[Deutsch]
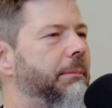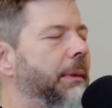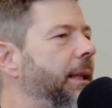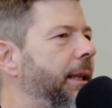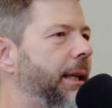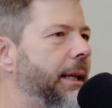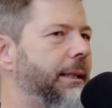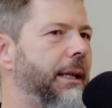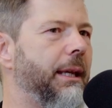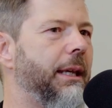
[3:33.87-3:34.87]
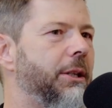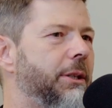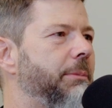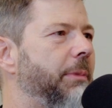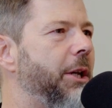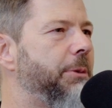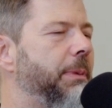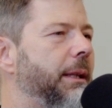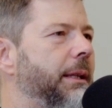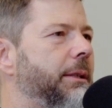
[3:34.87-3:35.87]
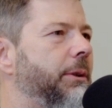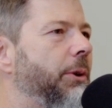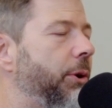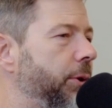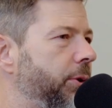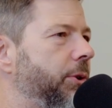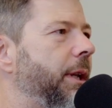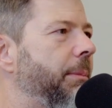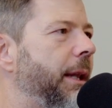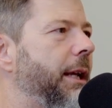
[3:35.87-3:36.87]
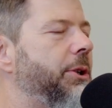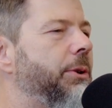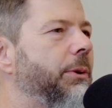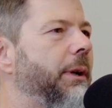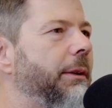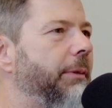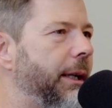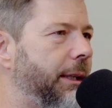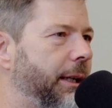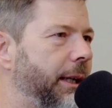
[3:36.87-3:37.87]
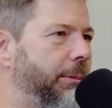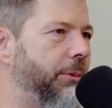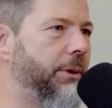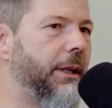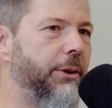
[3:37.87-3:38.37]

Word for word: Meine These ist zum Beispiel, dass Ökosystemleistung einen Wert kriegen muss.